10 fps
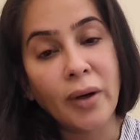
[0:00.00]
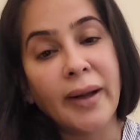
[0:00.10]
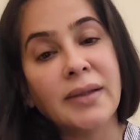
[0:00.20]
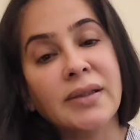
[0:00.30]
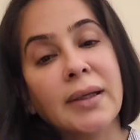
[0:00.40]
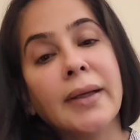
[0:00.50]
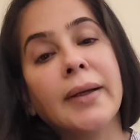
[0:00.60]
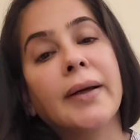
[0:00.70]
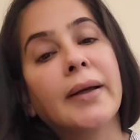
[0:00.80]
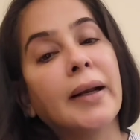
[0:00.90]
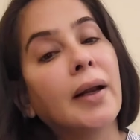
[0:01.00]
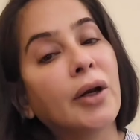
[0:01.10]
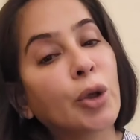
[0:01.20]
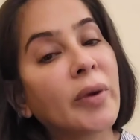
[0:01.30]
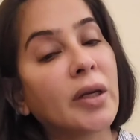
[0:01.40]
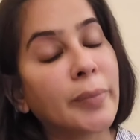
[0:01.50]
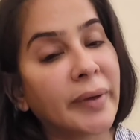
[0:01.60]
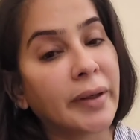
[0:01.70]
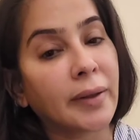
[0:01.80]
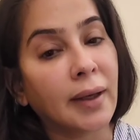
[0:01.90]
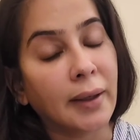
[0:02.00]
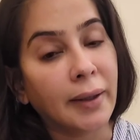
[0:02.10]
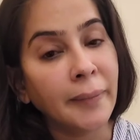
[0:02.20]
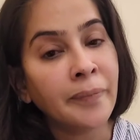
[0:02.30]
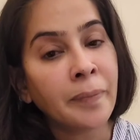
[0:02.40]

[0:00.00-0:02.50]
கான்டாக்ட்ஸில் இருக்கிற எல்லாருக்குமே அனுப்பிட்டுருக்காங்க